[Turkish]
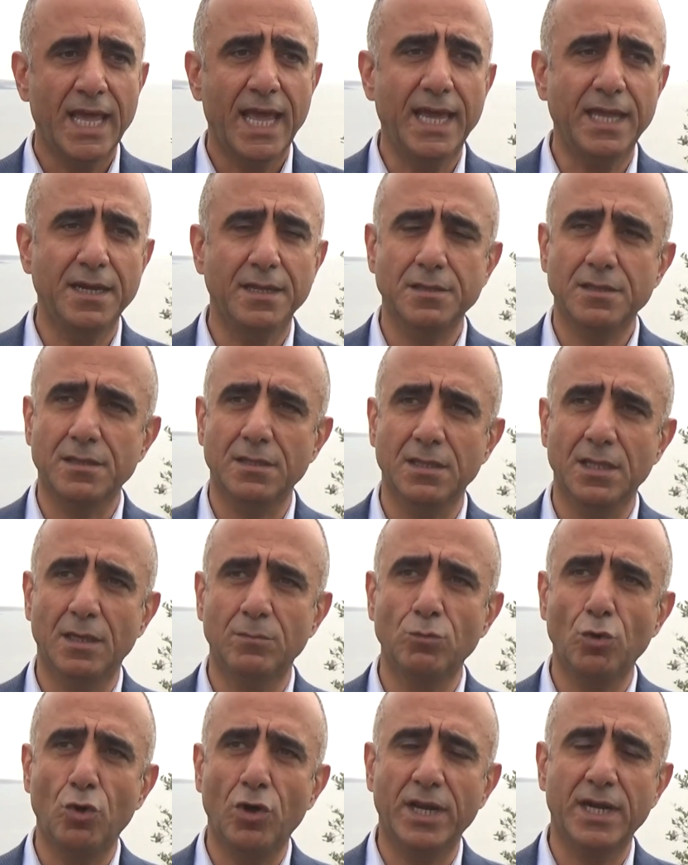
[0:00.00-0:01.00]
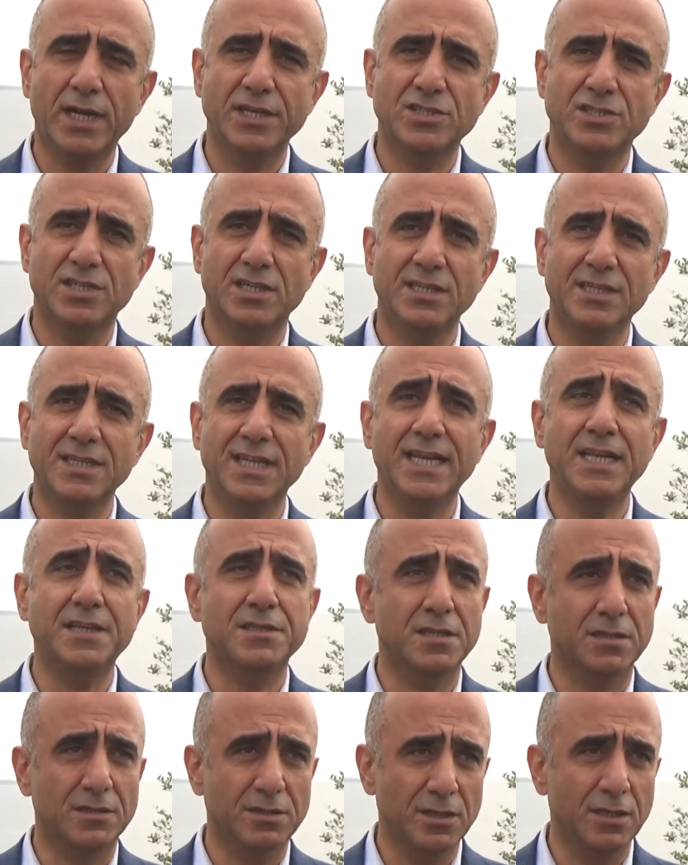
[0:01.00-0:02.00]
En azından bu araçların ilk
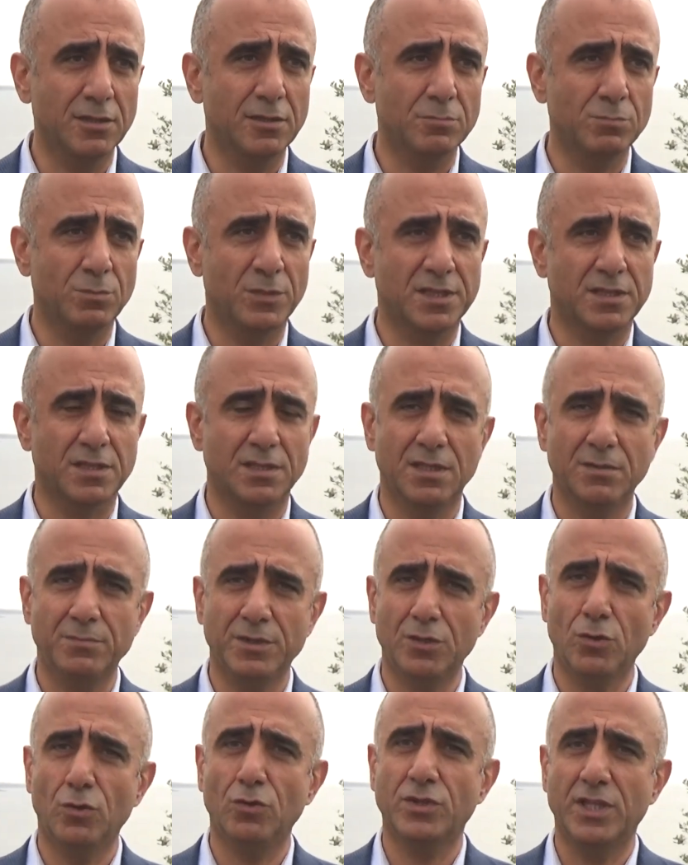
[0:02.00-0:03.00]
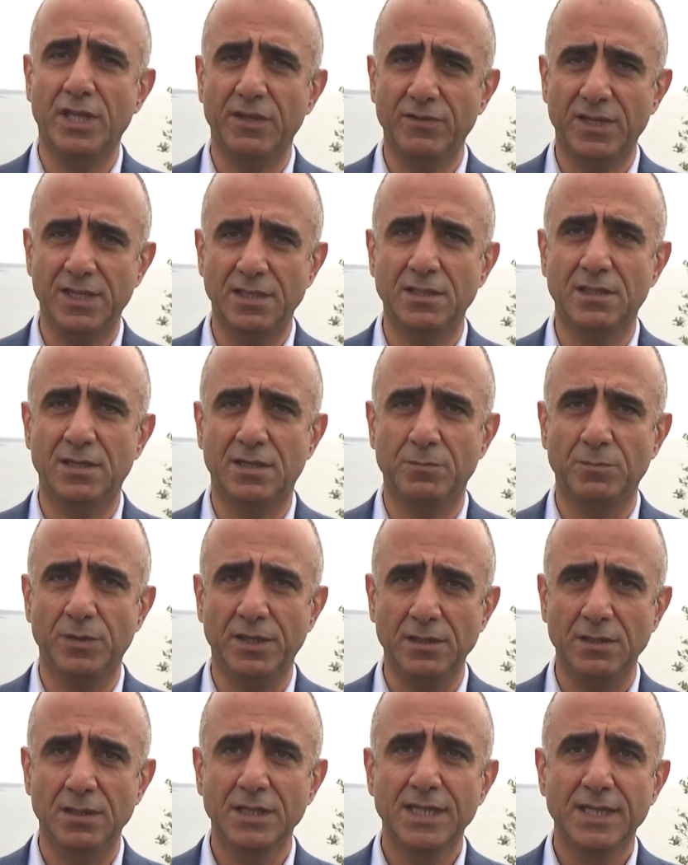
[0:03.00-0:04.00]
satın alınmasında bir ÖTV
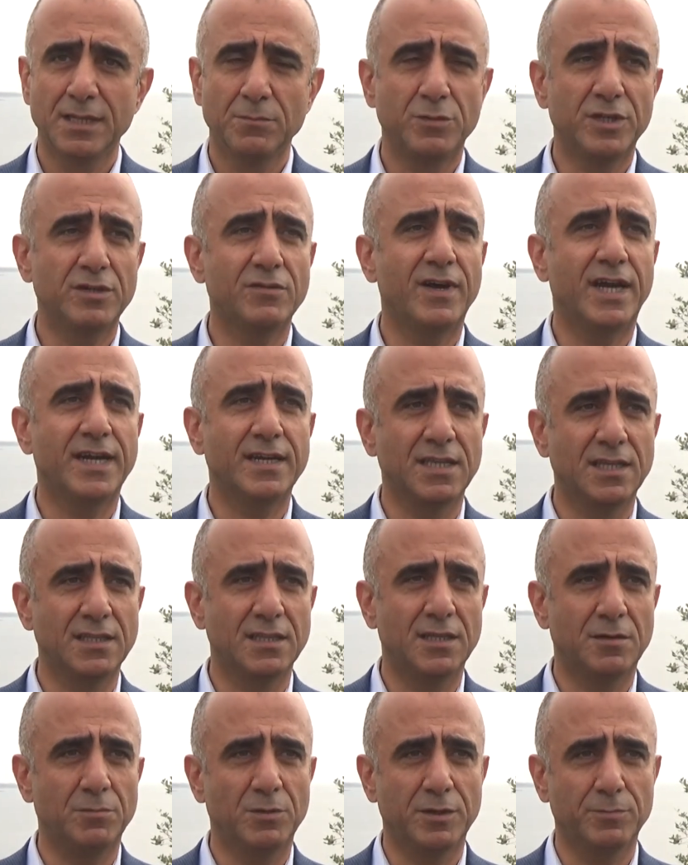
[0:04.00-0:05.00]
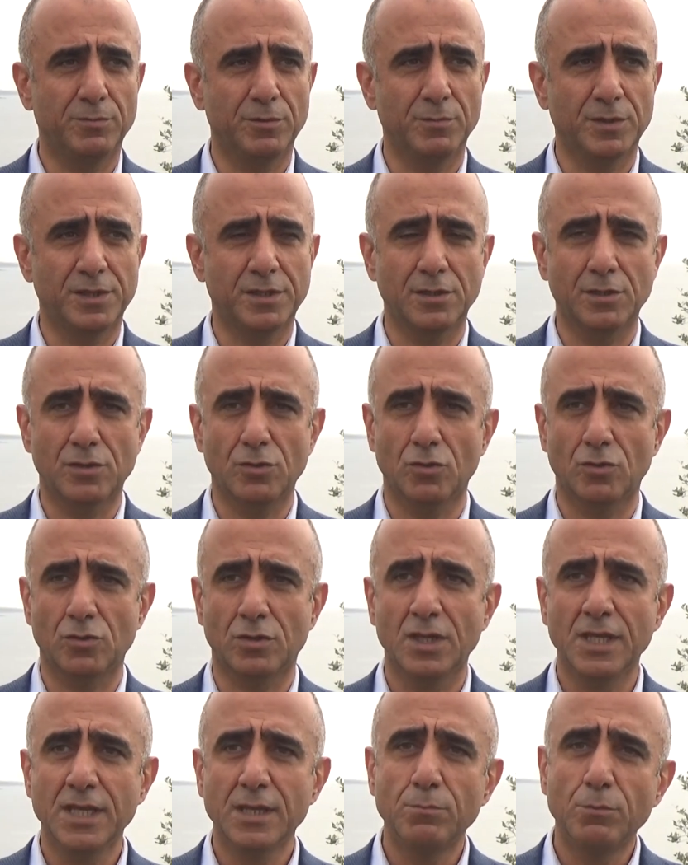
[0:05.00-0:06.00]
indirimi, bir vergi indirimi yapılmasını
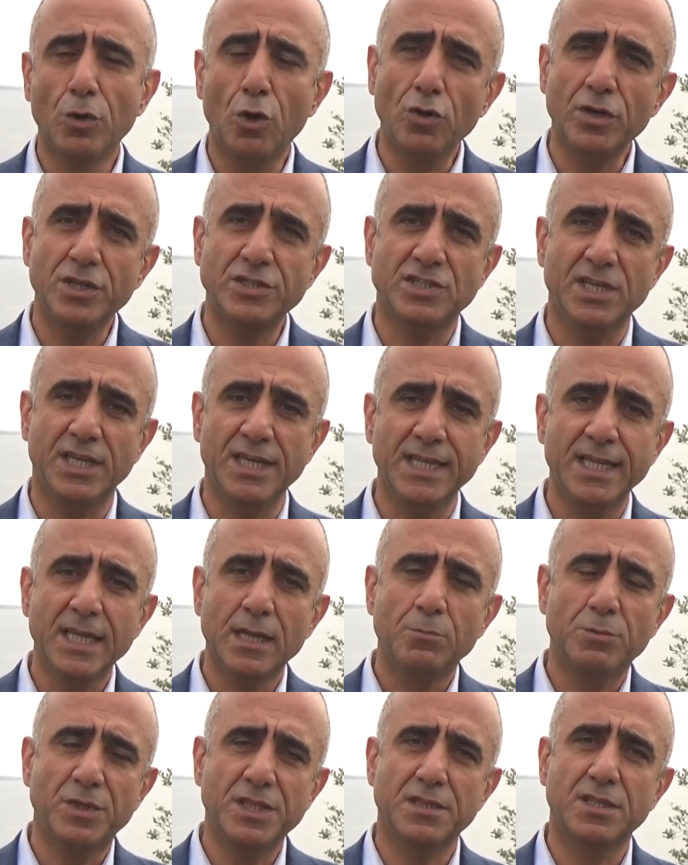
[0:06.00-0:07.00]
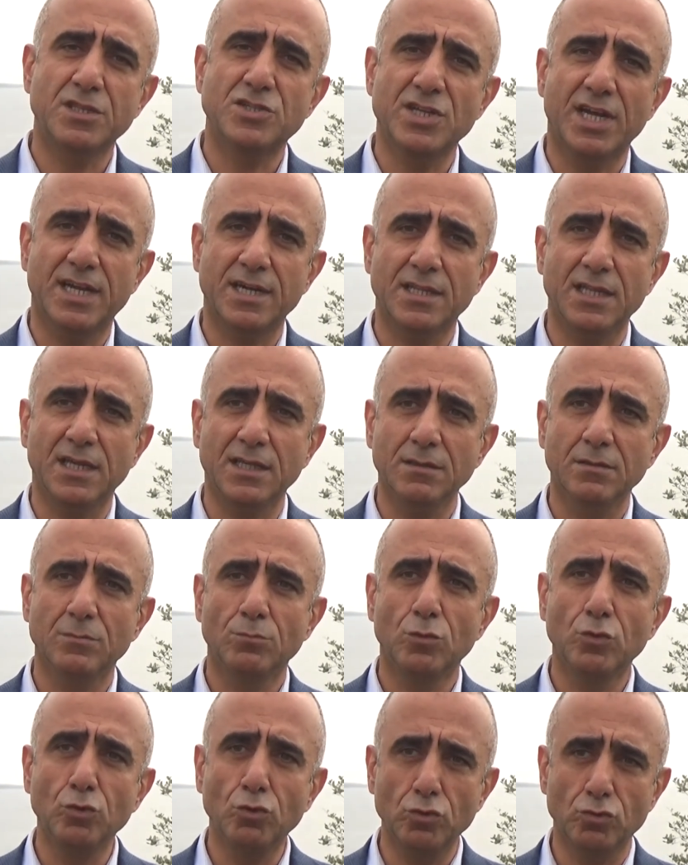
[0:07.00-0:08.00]
istiyoruz. Böylece biz dışarıdan
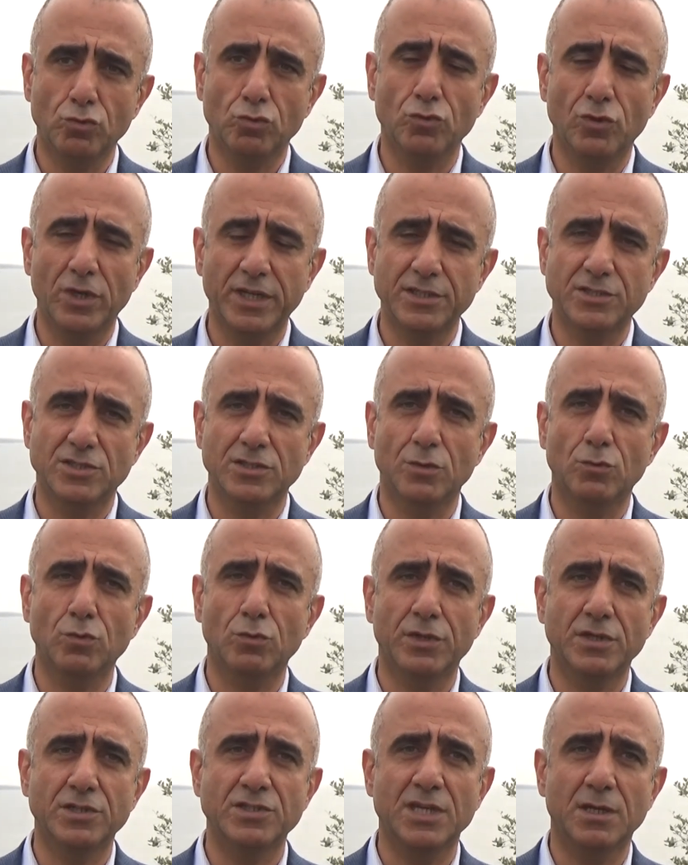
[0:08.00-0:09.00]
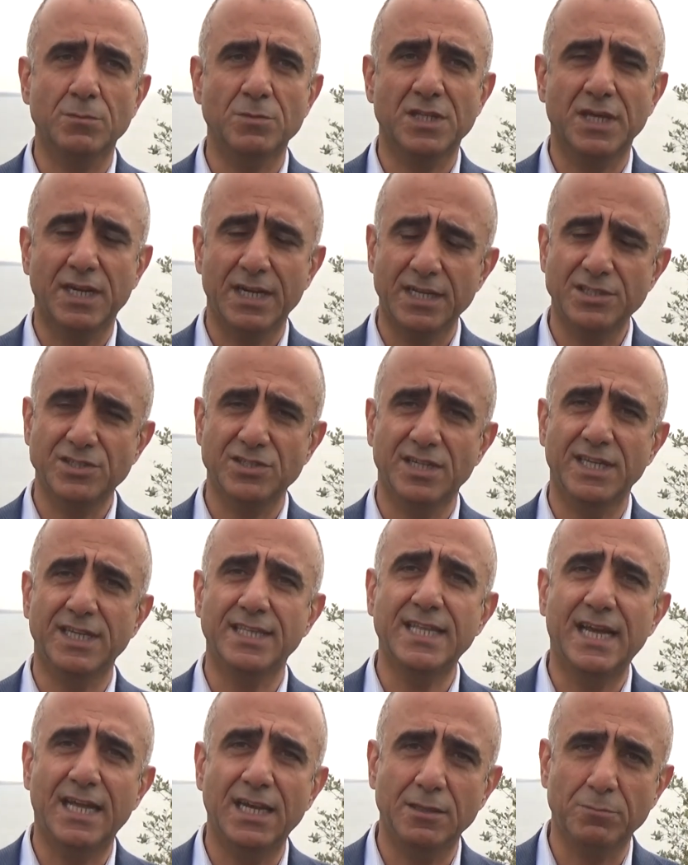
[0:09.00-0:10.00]
bu turlar için kullanacağımız araçları
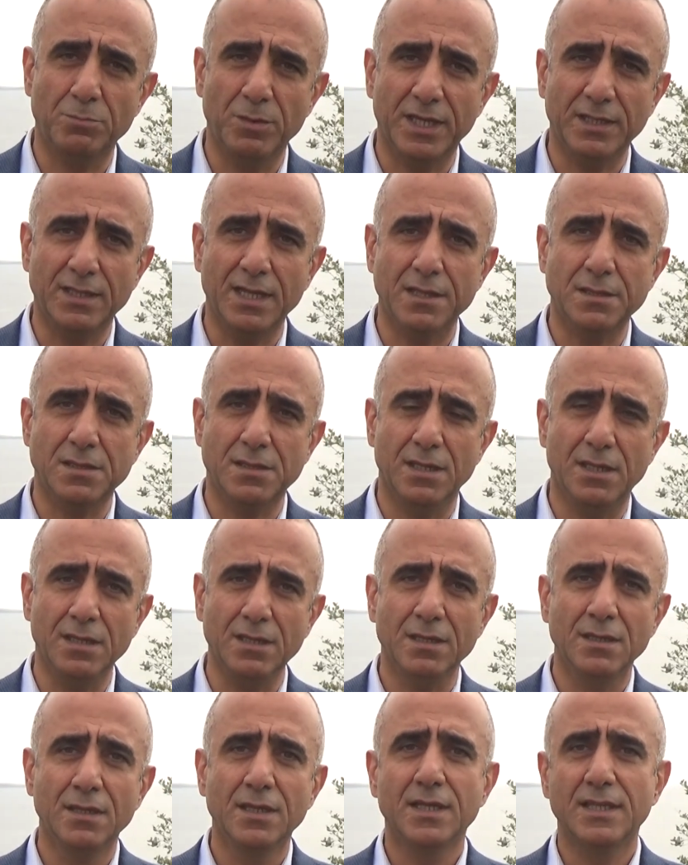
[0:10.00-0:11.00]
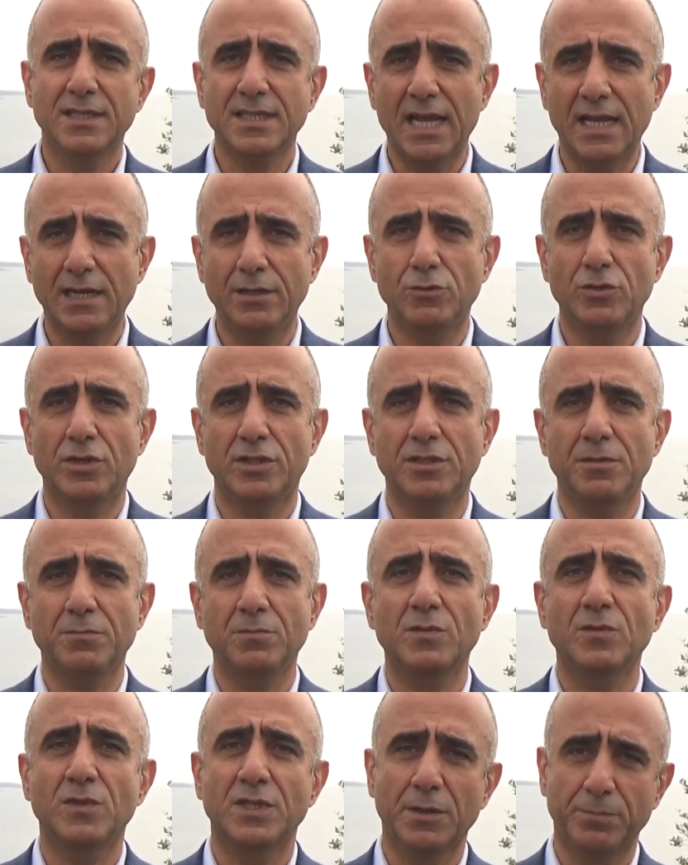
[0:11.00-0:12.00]
ithal etmektense yerli
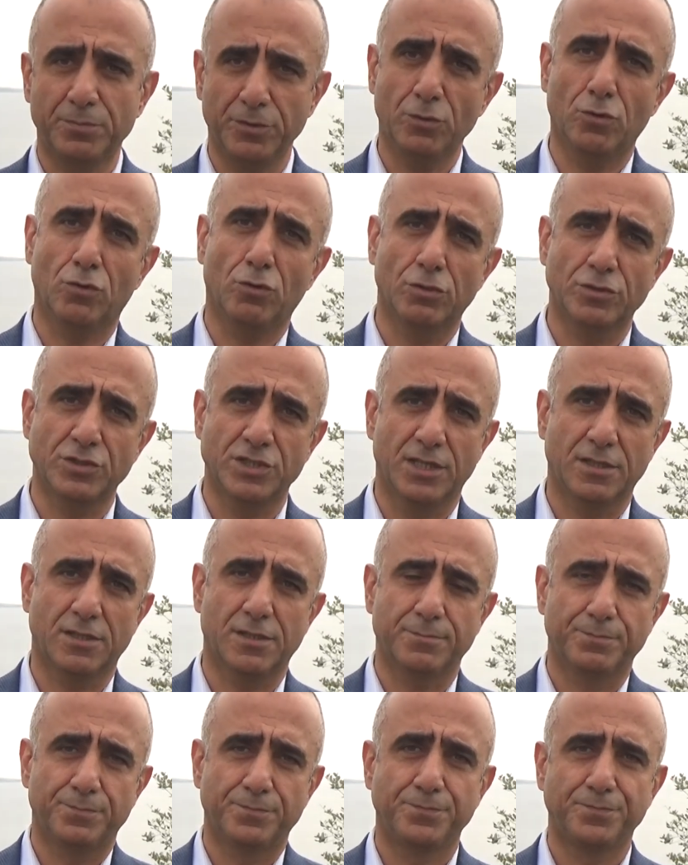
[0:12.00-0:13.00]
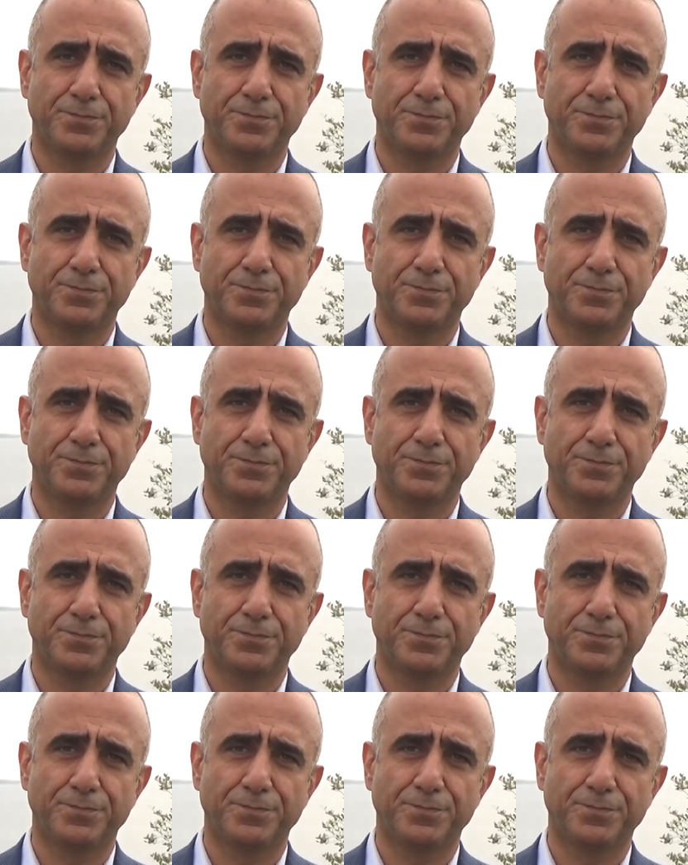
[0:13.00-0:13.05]
üretim yapıyor olacağız.